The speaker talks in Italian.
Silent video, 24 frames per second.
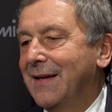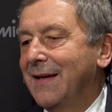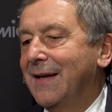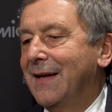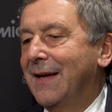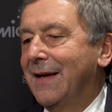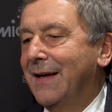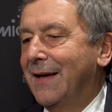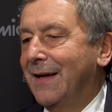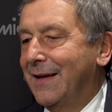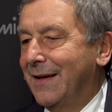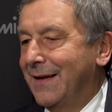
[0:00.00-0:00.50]

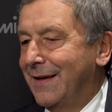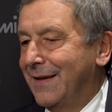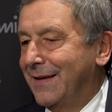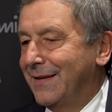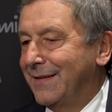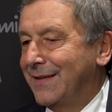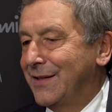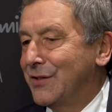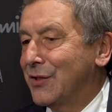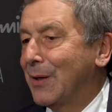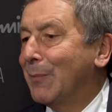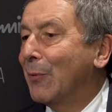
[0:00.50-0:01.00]
eh,
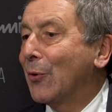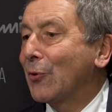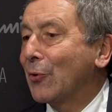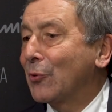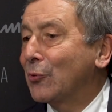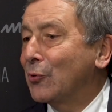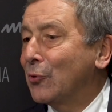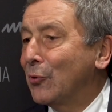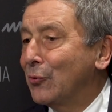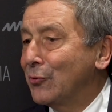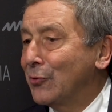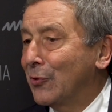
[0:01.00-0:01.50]
diciamo
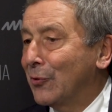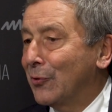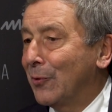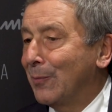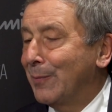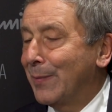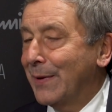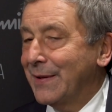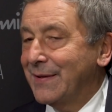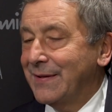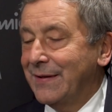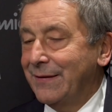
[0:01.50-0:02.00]
rotondo
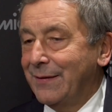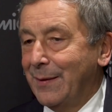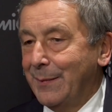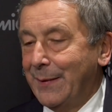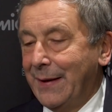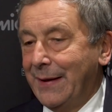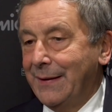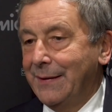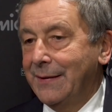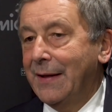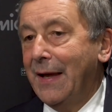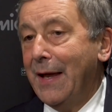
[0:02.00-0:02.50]

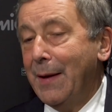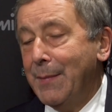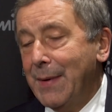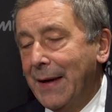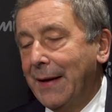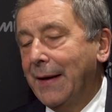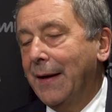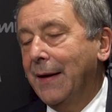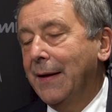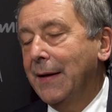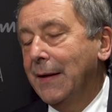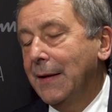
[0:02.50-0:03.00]
complessivamente.
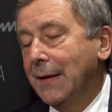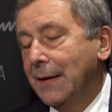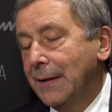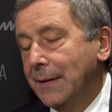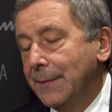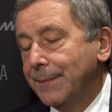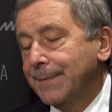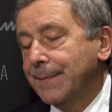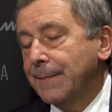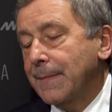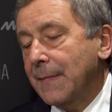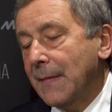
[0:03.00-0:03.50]
Ebbene,
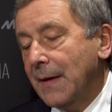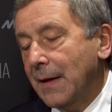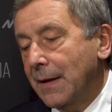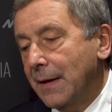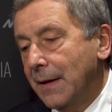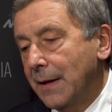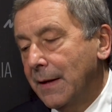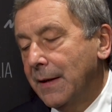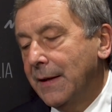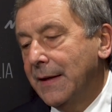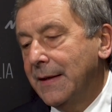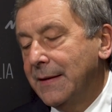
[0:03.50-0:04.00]

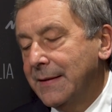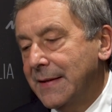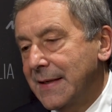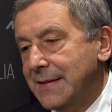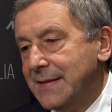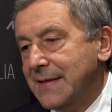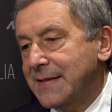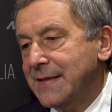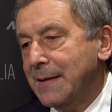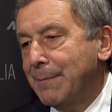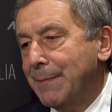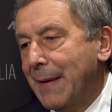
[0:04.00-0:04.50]
eh,
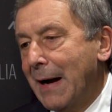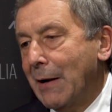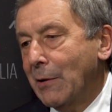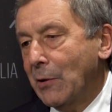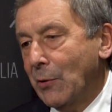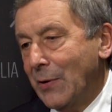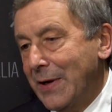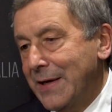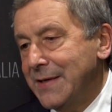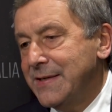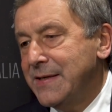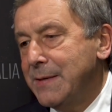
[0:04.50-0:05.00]
Intesa San
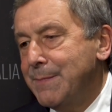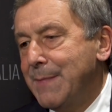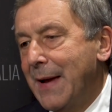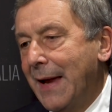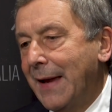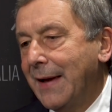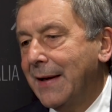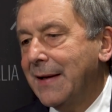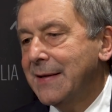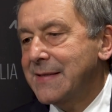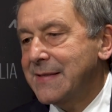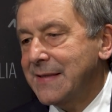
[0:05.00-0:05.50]
Paolo e Easy
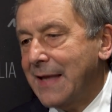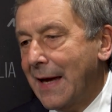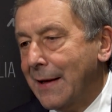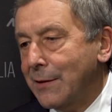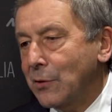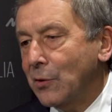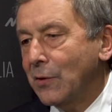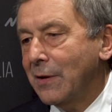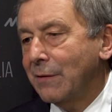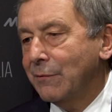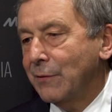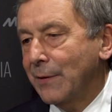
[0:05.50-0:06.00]
Bank
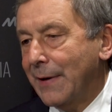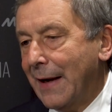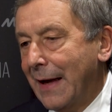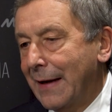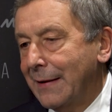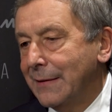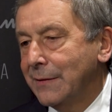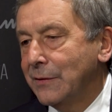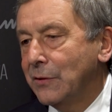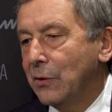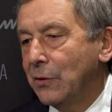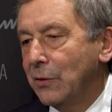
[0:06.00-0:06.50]
stanno
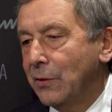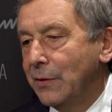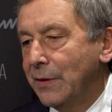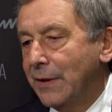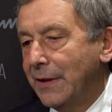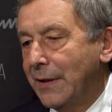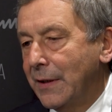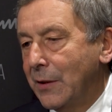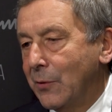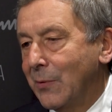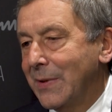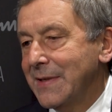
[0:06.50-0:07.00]
lavorando
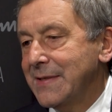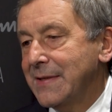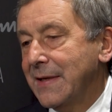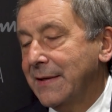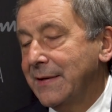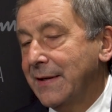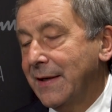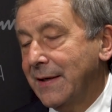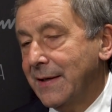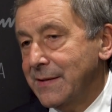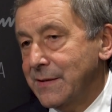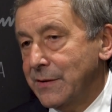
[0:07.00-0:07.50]
in questa
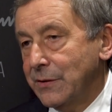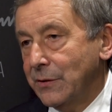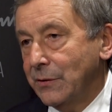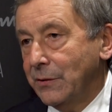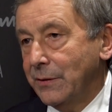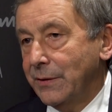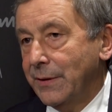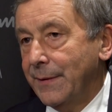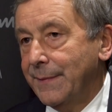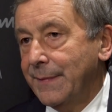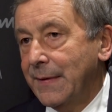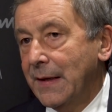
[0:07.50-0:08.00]

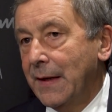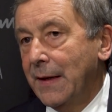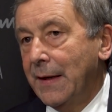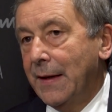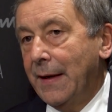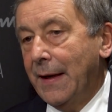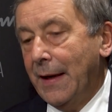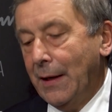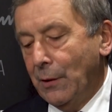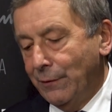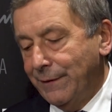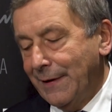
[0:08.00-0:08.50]
direzione
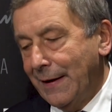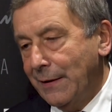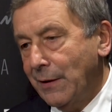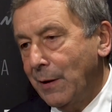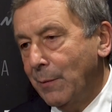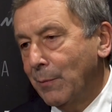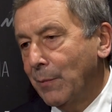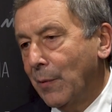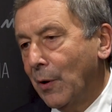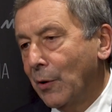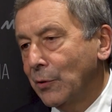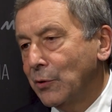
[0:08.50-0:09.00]
e lo fanno
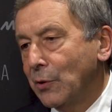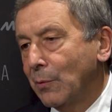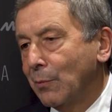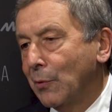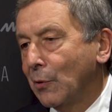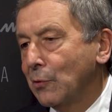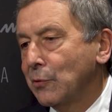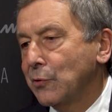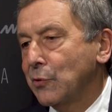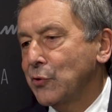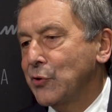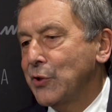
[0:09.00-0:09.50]
in modo
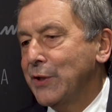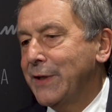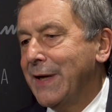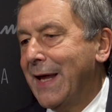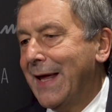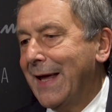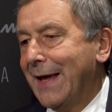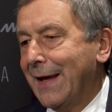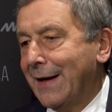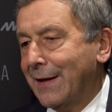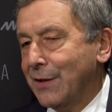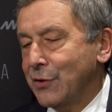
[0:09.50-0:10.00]
molto
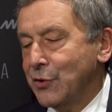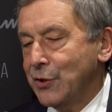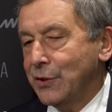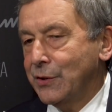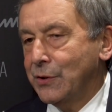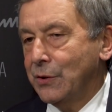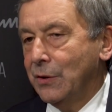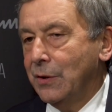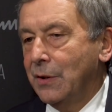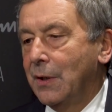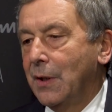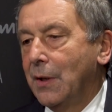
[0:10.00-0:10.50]

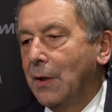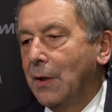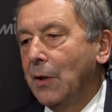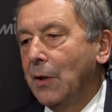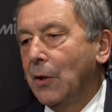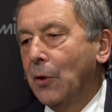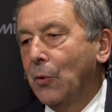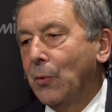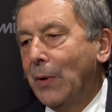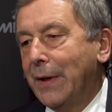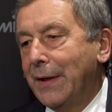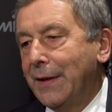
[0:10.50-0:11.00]
sinergico,
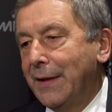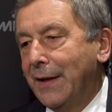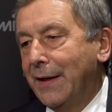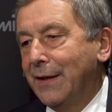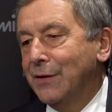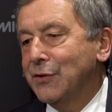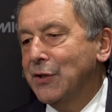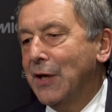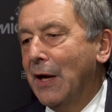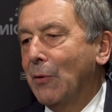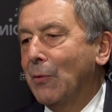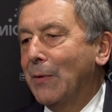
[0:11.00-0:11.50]
quindi
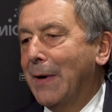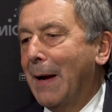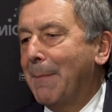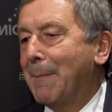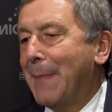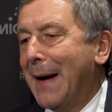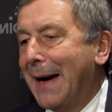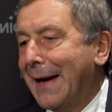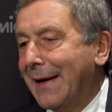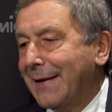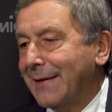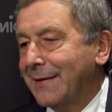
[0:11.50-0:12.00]
c'è una
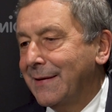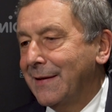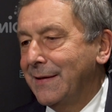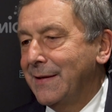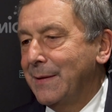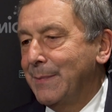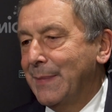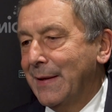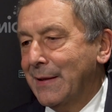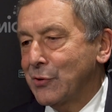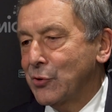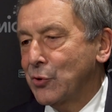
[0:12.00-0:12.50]
parte
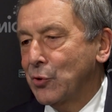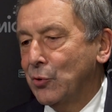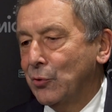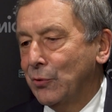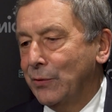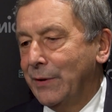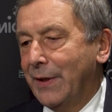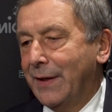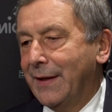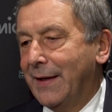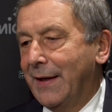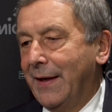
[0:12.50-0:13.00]
di
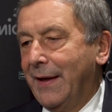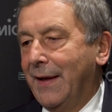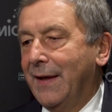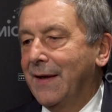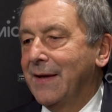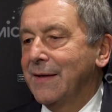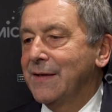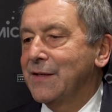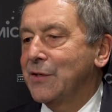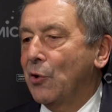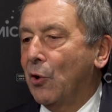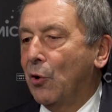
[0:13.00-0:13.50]
persone che
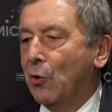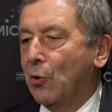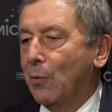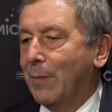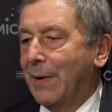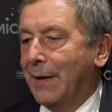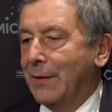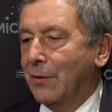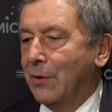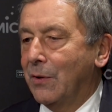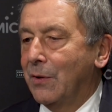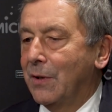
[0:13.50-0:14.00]
si
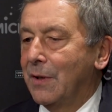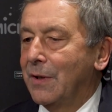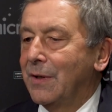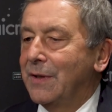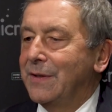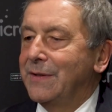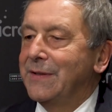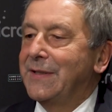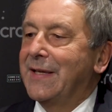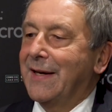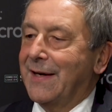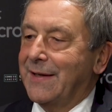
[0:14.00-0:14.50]
occupano
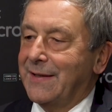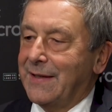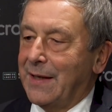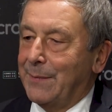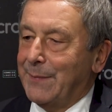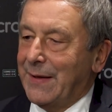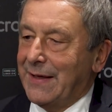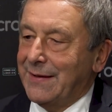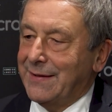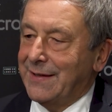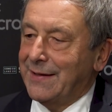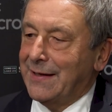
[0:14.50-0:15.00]

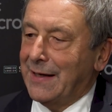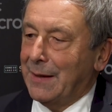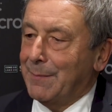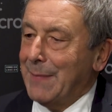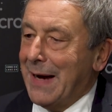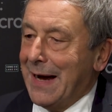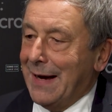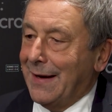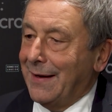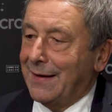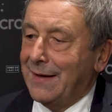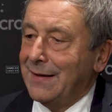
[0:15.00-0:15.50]
direttamente della
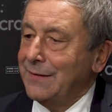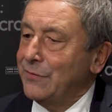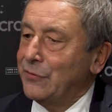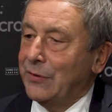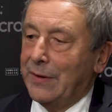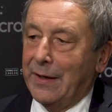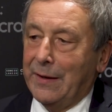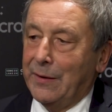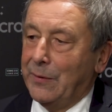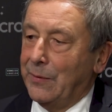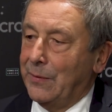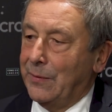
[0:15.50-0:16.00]
banca,
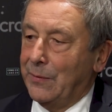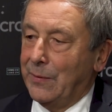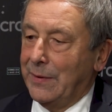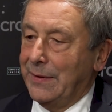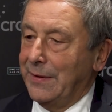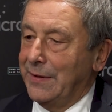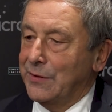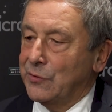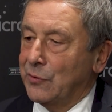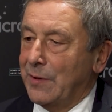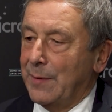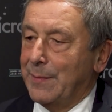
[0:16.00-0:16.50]
cioè
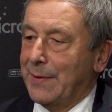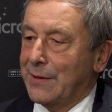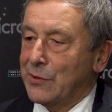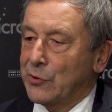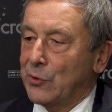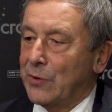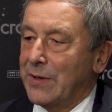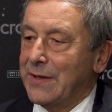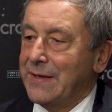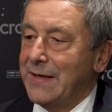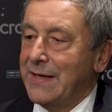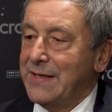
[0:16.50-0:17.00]
quindi sono le
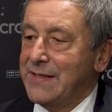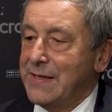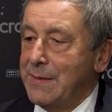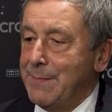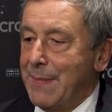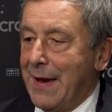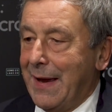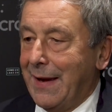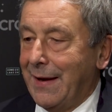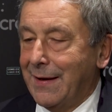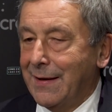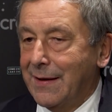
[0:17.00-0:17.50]
persone di Easy
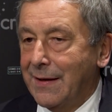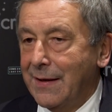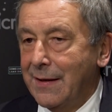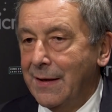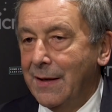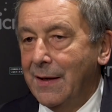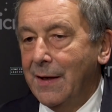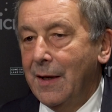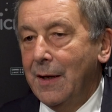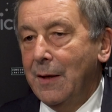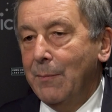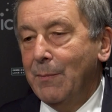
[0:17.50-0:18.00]
Bank,
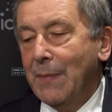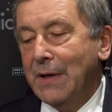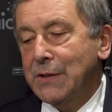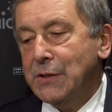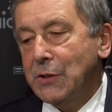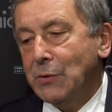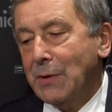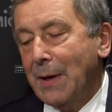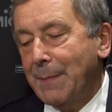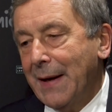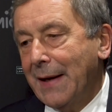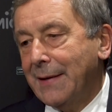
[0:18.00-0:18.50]
ma
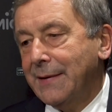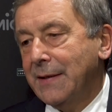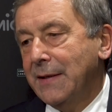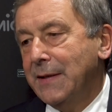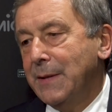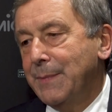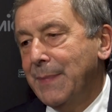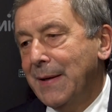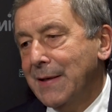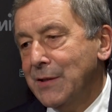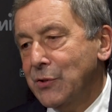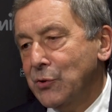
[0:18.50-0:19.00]
c'è una parte
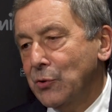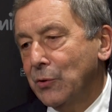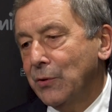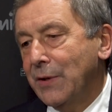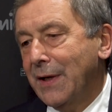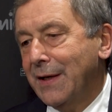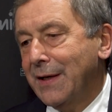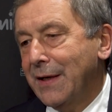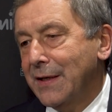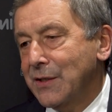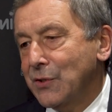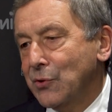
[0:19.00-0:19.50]
di
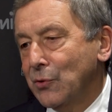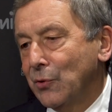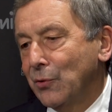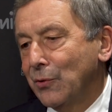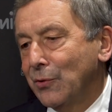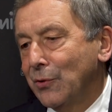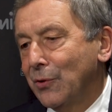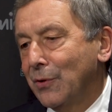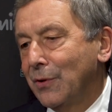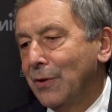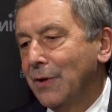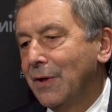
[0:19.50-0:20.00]
persone che
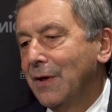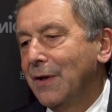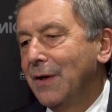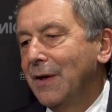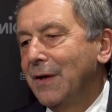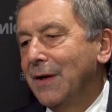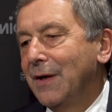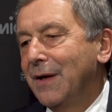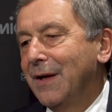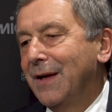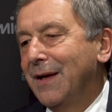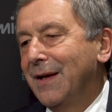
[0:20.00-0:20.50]
sono
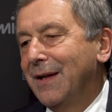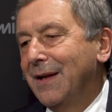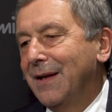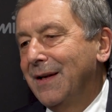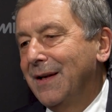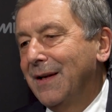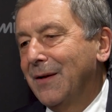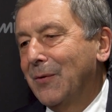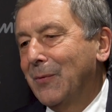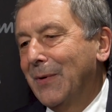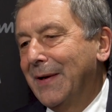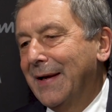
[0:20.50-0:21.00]
eh,
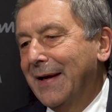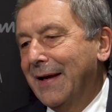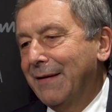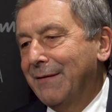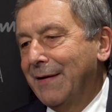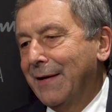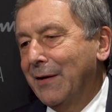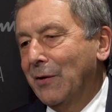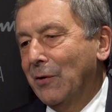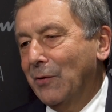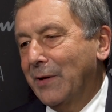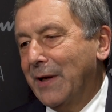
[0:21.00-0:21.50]
quelle che
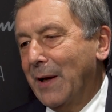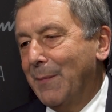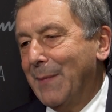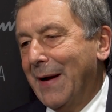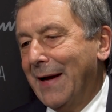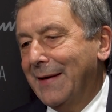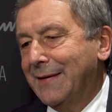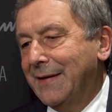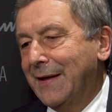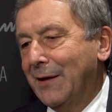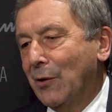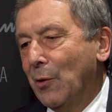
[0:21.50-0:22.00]
vengono
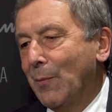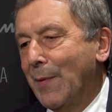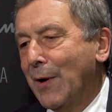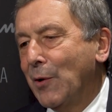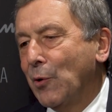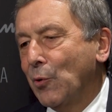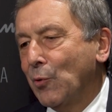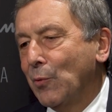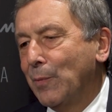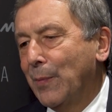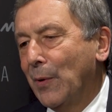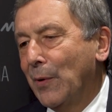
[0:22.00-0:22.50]
chiamate come
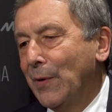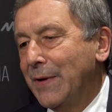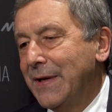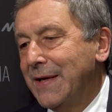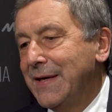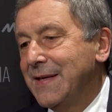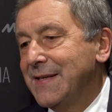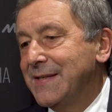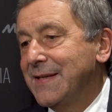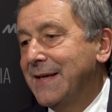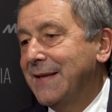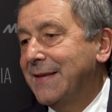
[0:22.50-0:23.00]
gruppo
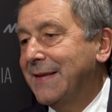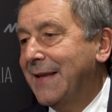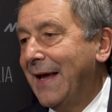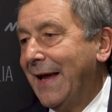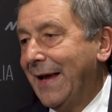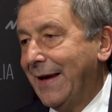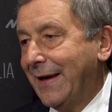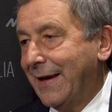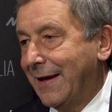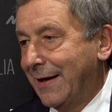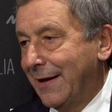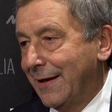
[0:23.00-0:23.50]
Easy
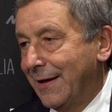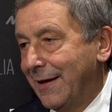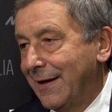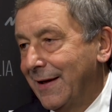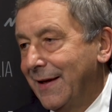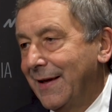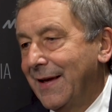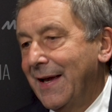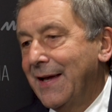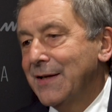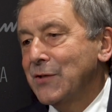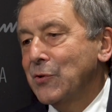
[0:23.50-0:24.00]
Tech
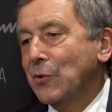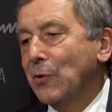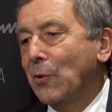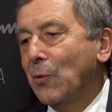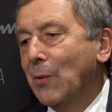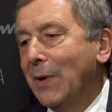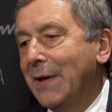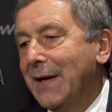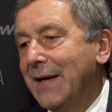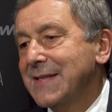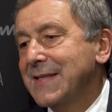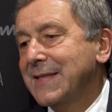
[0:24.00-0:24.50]
e sono
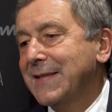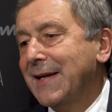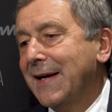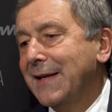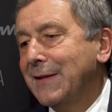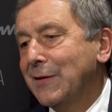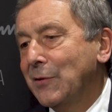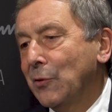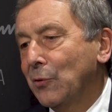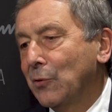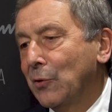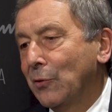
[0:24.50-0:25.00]
quelle a
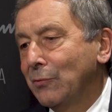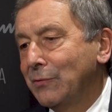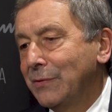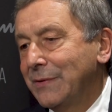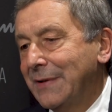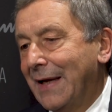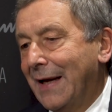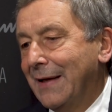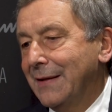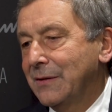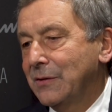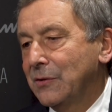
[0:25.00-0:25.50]
stretto
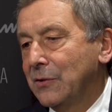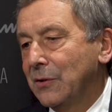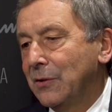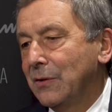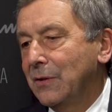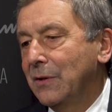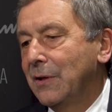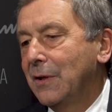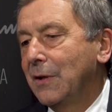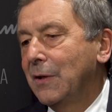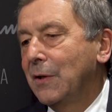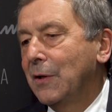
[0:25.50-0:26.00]

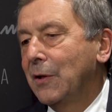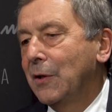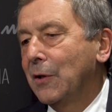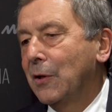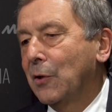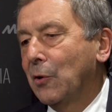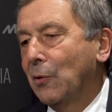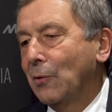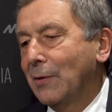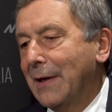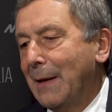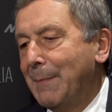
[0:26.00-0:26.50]
contatto
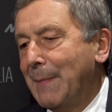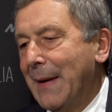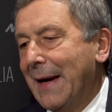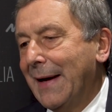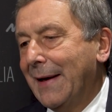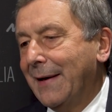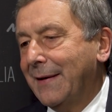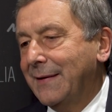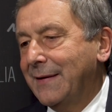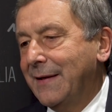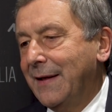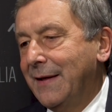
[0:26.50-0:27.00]
con la
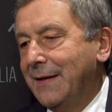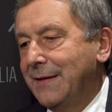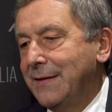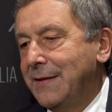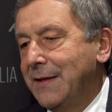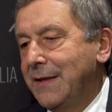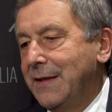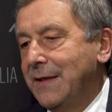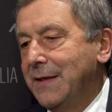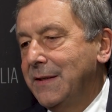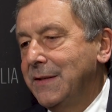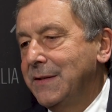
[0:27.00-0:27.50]
parte
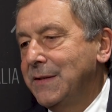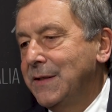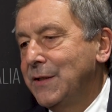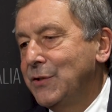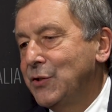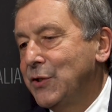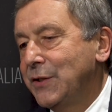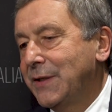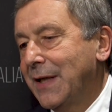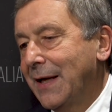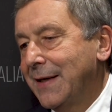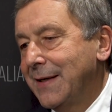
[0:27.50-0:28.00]
di
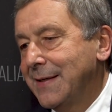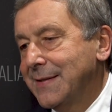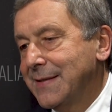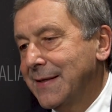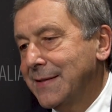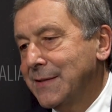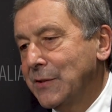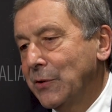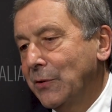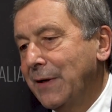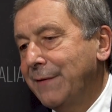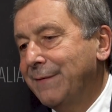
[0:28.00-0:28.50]

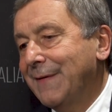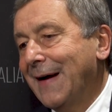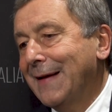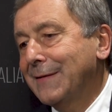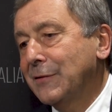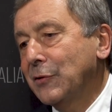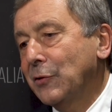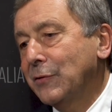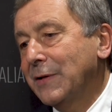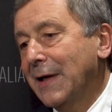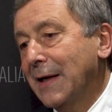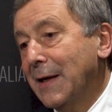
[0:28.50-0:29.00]
digitalizzazione
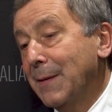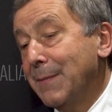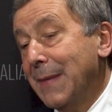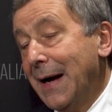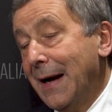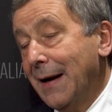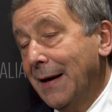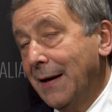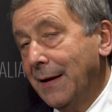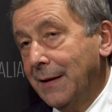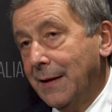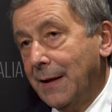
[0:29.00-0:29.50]
fatto dalla
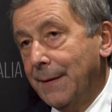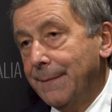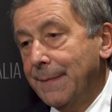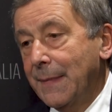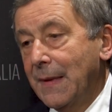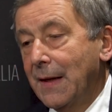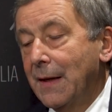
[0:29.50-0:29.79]
banca.